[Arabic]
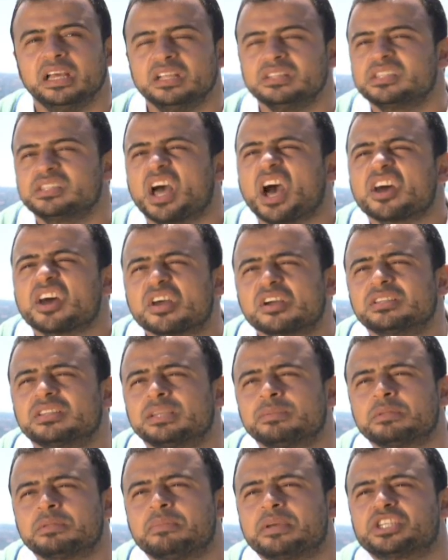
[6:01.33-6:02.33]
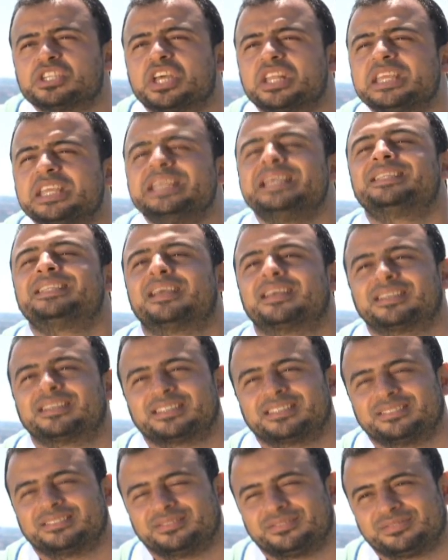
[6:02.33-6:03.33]
انت خرجت من بشريتك
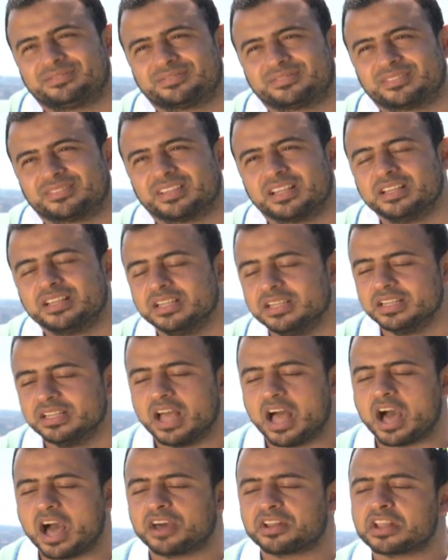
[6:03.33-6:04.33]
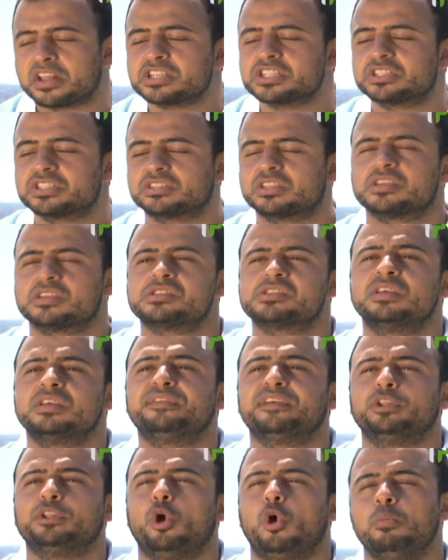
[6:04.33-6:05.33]
اخرجت
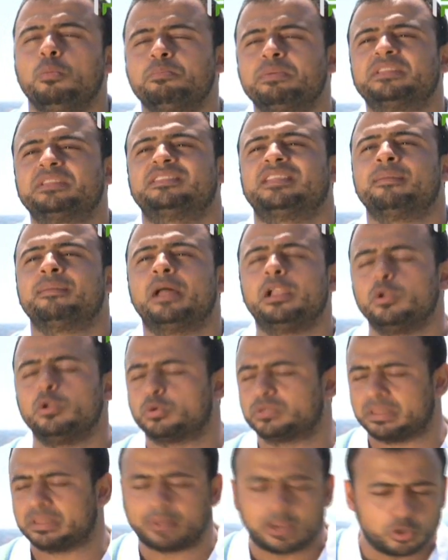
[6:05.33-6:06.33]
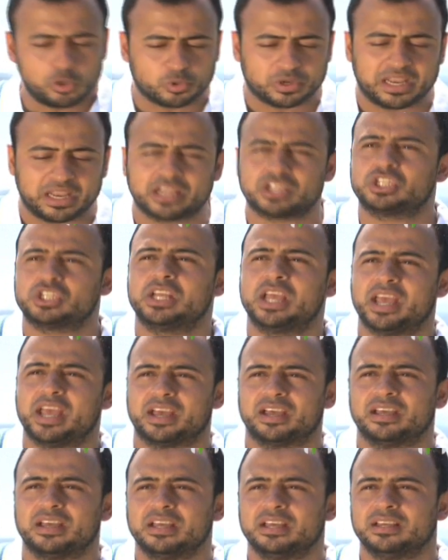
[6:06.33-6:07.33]
صفه حب التملك تملك
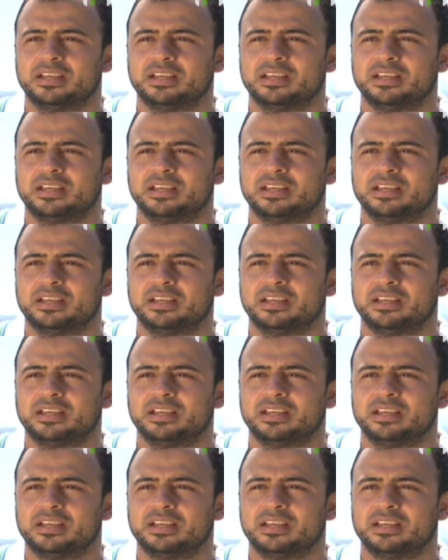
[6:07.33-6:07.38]
الاشياء